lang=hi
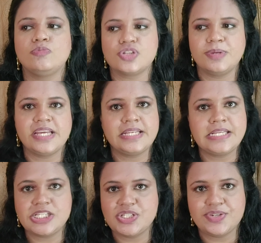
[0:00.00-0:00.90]
और मुझे भी
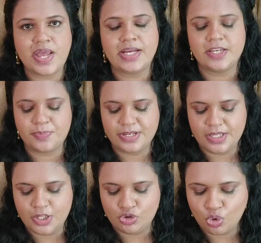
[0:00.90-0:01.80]
नई नई चीज़ें ट्राई करनी
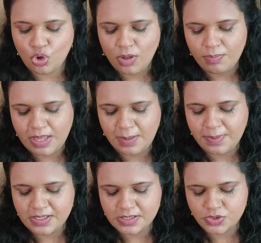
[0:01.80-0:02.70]
पड़ती है तो
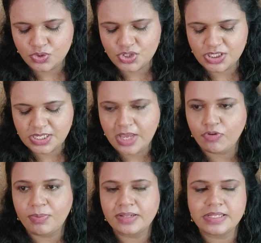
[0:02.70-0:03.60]
मेरे पास जो चीज़ें
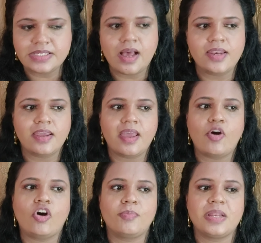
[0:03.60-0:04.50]
हैं वो बढ़ती जा रही
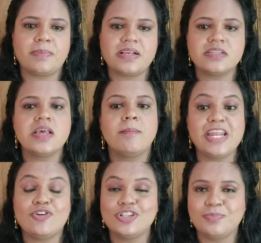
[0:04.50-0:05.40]
है और मेरे पास
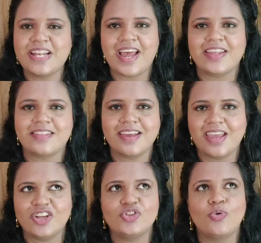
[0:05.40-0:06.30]
मैंने खुद बनाए
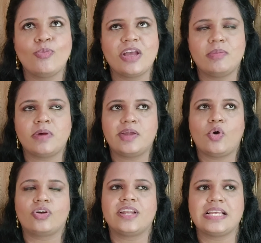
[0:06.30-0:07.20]
थे एक दो मेकअप
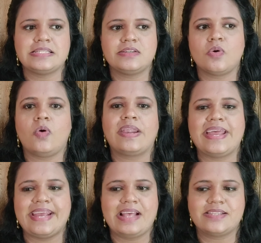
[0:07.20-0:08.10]
ऑर्गेनाइज़र
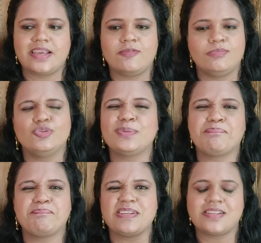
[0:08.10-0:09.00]
और एक ऐसे
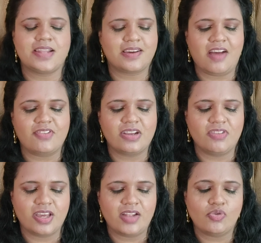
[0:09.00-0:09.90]
मुझे पसंद है
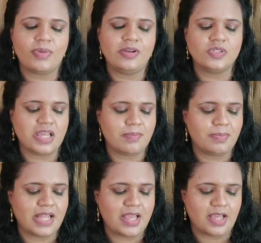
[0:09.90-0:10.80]
क्राफ्टिंग वगैरह तो मैंने उस
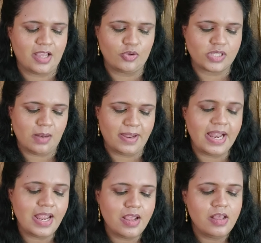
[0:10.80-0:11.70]
टाइम पर बनाया था एक दो साल
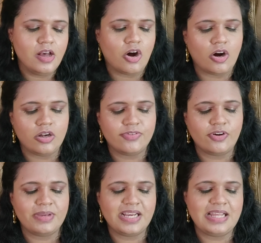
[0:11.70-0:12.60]
पहले
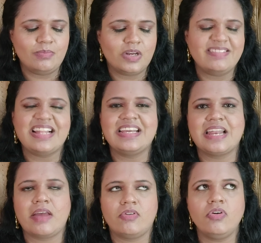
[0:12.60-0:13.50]
और वो अभी गंदा गंदा
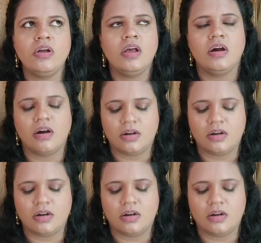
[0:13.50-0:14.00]
दिख रहा है वो